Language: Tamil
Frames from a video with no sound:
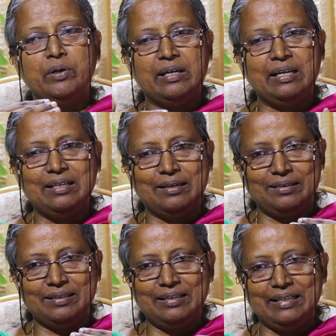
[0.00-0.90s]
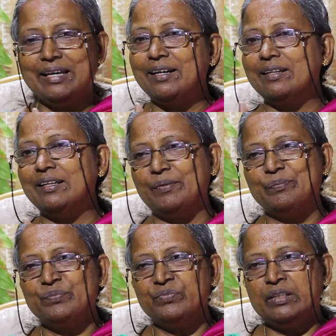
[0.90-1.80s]
பாடியில் நடந்துக்கிட்டே இருக்குது
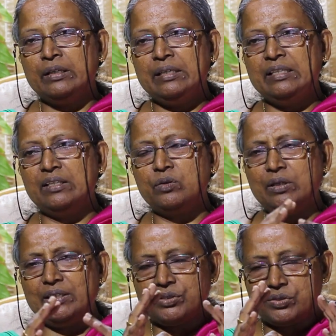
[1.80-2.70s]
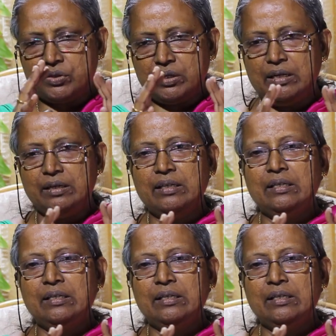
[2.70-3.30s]
இந்த கொலஸ்ட்ரால்